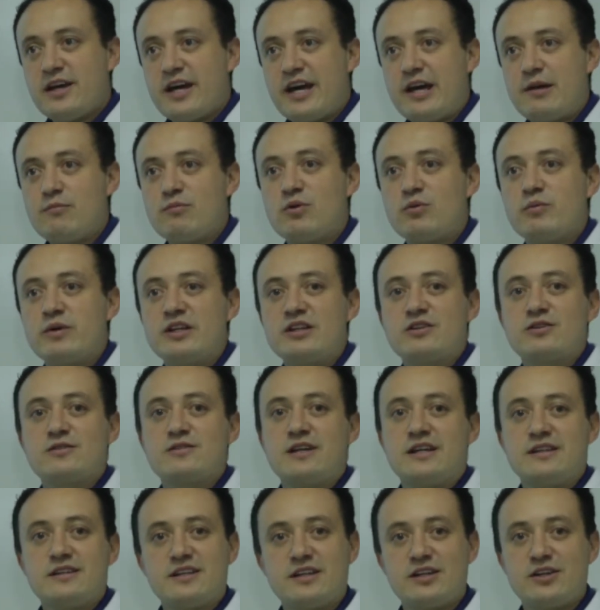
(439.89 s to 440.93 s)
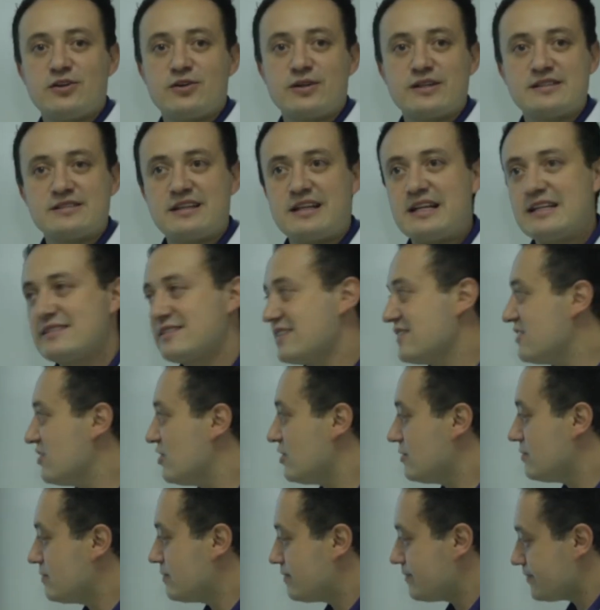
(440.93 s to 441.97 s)
en momentos anteriores de la
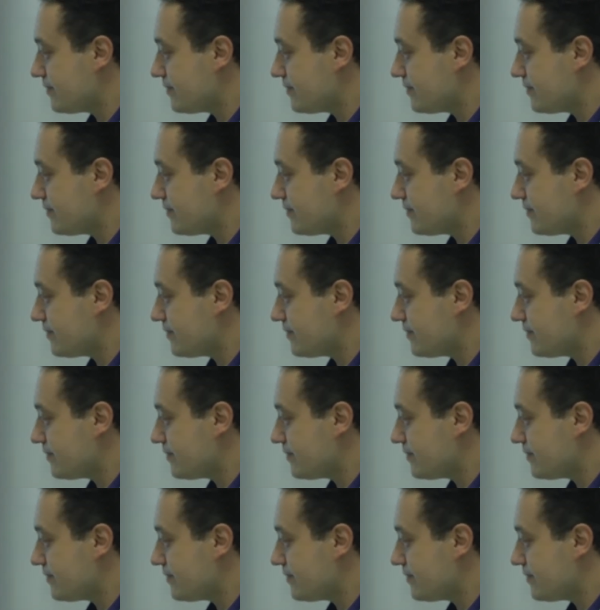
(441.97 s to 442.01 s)
sesión